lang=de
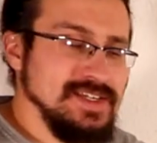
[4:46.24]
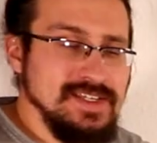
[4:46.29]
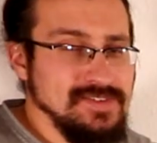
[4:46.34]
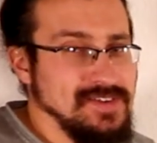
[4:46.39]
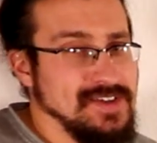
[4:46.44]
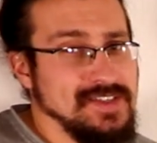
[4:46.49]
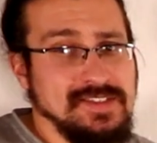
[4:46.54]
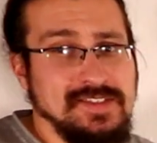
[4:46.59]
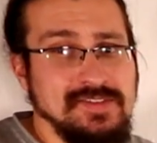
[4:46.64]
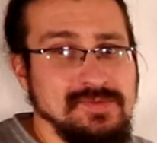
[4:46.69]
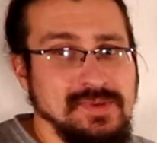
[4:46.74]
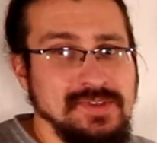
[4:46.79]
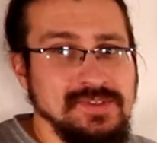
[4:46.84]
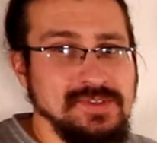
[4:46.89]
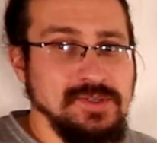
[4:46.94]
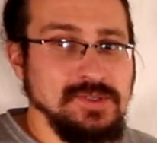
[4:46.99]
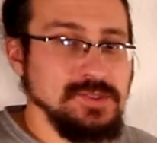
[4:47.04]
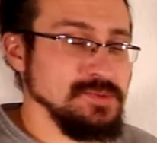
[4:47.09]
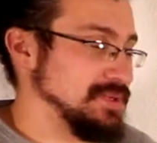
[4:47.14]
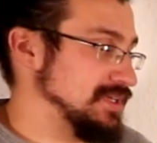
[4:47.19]
ich weiß nicht, wie man es
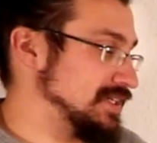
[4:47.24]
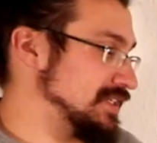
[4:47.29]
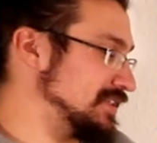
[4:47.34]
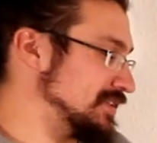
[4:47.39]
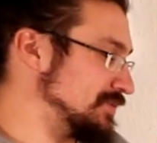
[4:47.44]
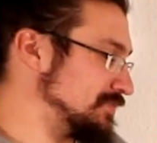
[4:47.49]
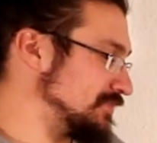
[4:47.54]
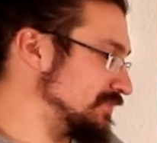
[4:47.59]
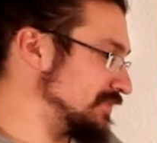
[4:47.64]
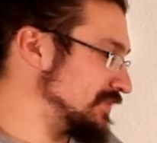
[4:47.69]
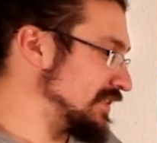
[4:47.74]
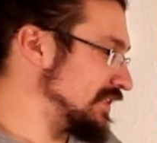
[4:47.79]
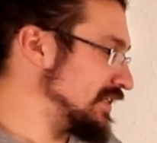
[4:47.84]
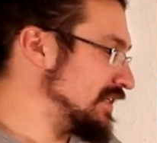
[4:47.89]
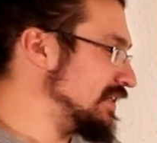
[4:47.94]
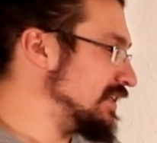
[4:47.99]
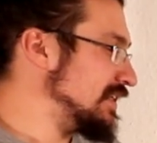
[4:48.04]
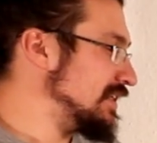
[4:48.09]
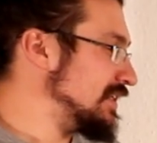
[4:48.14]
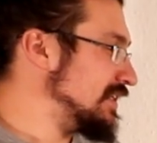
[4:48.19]
ausspricht,
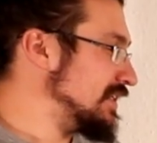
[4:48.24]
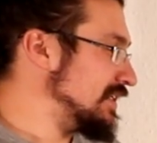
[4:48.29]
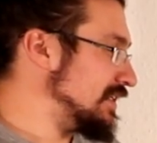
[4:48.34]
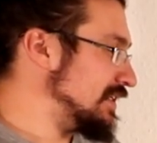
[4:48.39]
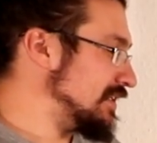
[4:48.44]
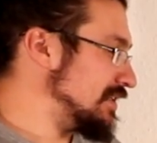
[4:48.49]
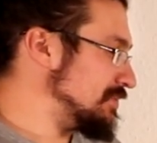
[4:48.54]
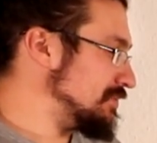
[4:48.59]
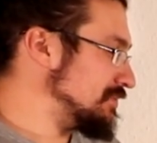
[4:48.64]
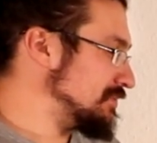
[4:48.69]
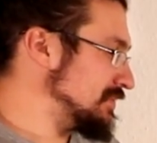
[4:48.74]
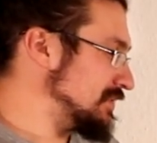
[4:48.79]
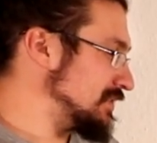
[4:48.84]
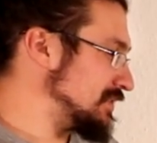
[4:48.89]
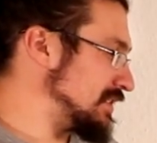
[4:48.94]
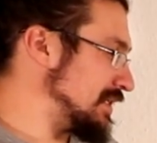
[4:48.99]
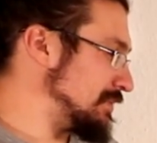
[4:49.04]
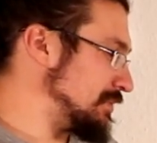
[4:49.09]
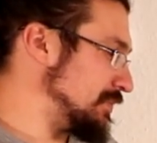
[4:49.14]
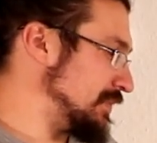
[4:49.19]
ähm,
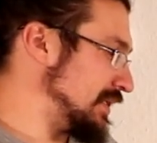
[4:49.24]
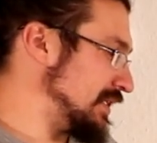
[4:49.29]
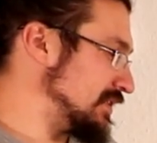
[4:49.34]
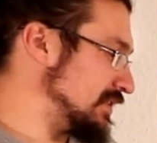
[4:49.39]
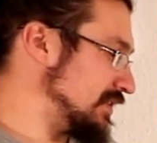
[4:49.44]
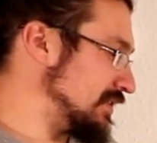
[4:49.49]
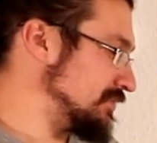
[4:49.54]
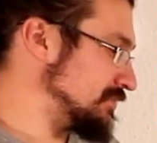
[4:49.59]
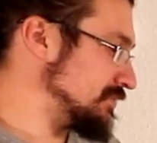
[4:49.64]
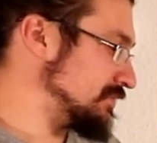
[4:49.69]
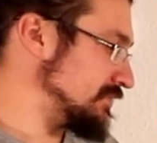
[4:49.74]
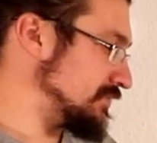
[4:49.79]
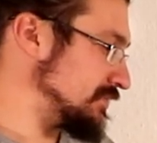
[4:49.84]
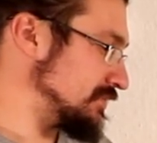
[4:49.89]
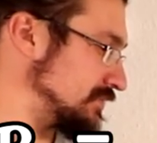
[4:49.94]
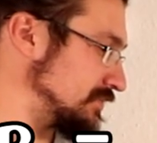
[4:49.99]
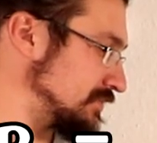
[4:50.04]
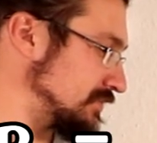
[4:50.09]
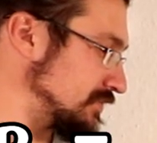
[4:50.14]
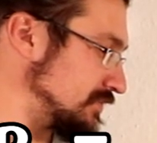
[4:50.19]
ein Thermometer,
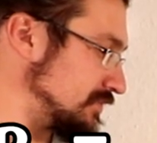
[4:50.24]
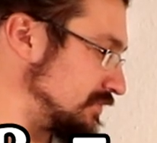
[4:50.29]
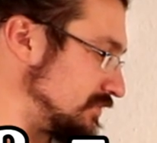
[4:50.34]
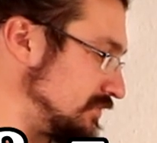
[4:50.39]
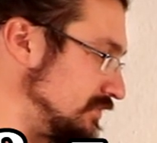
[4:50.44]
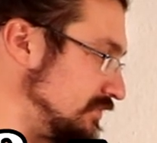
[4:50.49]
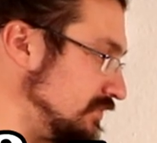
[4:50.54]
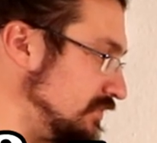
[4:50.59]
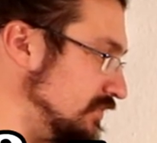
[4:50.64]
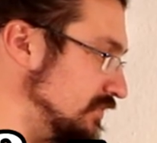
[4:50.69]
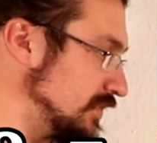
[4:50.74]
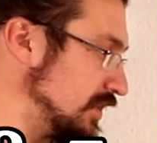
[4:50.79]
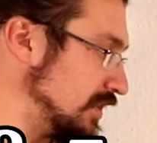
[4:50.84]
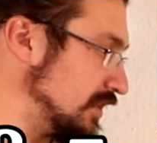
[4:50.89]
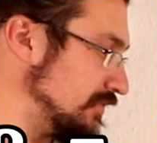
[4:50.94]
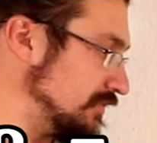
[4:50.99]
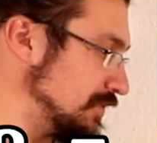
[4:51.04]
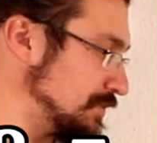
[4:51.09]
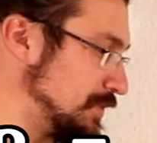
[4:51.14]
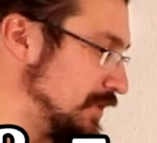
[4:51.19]
ja,
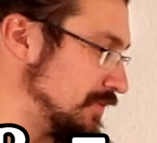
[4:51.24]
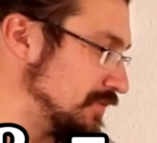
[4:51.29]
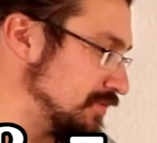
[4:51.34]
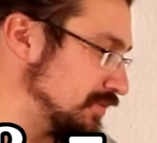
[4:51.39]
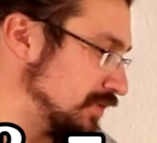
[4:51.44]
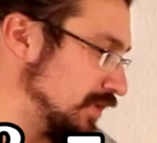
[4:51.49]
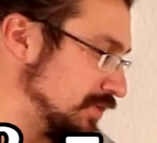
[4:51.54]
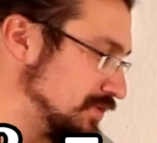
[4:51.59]
was man einfach von